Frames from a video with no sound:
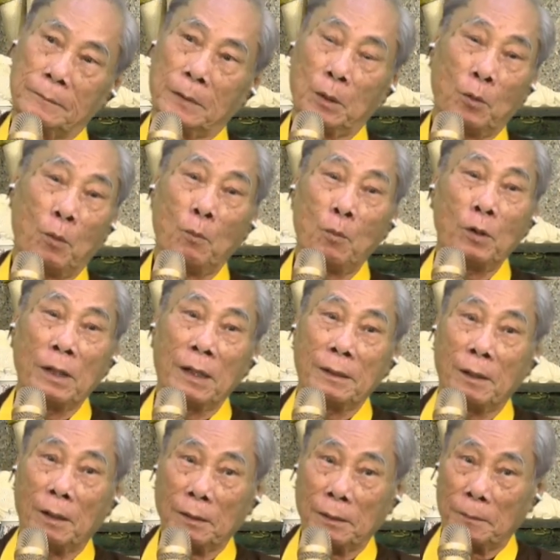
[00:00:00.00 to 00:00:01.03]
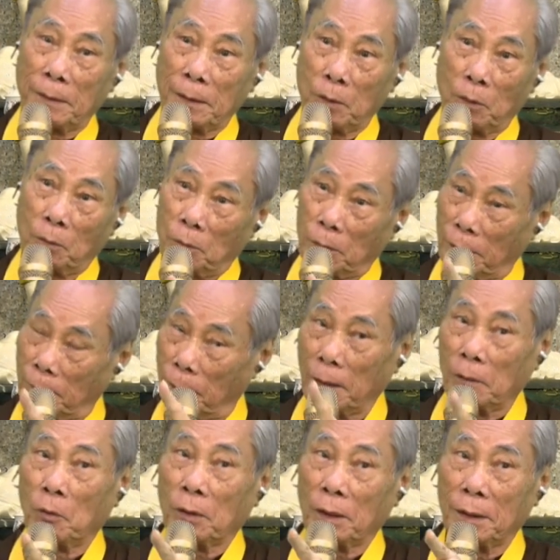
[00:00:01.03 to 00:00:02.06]
Thế con muốn lên đó thì
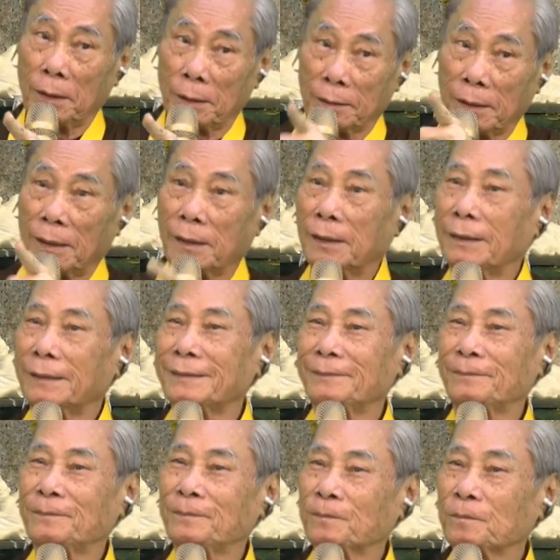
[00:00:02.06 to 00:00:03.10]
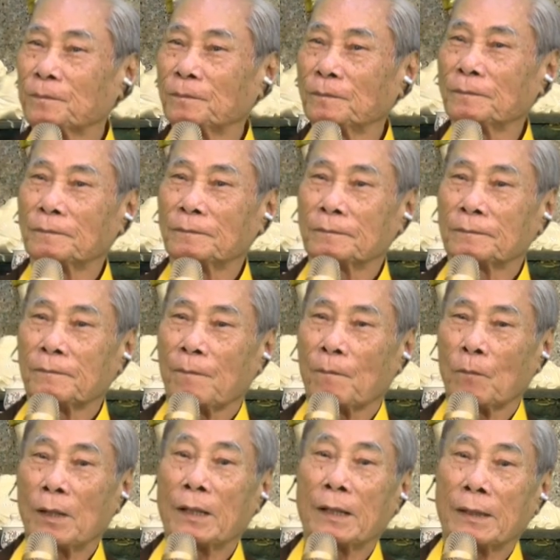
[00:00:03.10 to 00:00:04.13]
phải có cái lực đó đó.
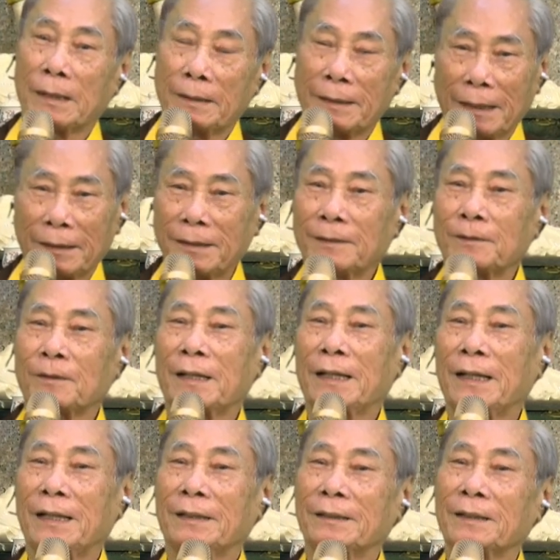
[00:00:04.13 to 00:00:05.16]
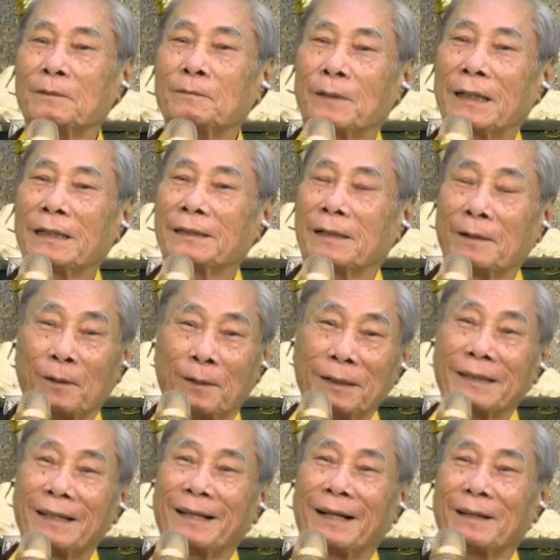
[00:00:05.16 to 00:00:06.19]
Bây giờ ta giải thích cho nghe, chứ không phải người ta
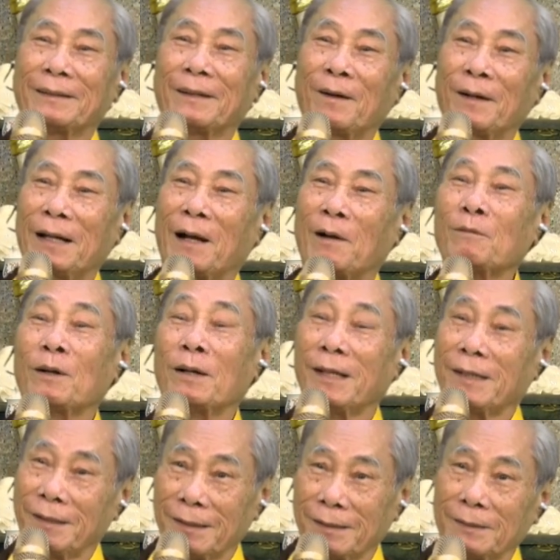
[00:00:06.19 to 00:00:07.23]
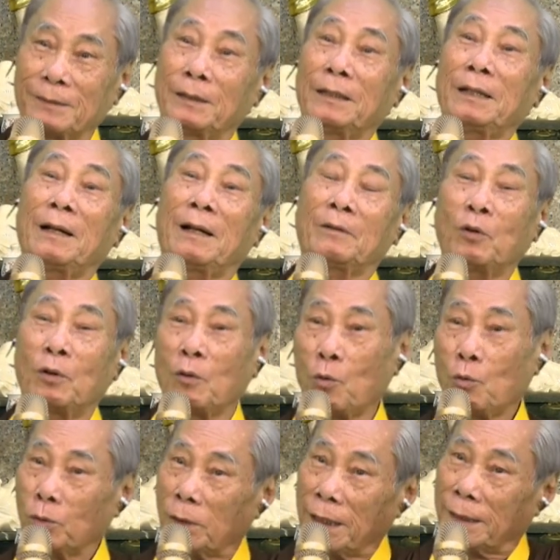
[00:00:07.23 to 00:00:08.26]
nói là không có lên được. Thế anh có
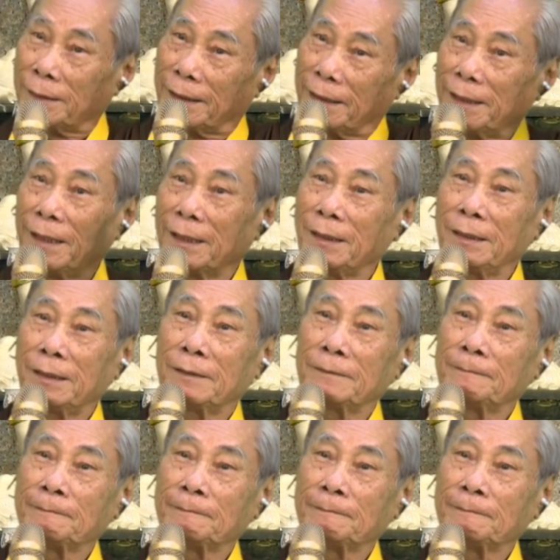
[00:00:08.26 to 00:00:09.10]
đủ tiền để anh đi.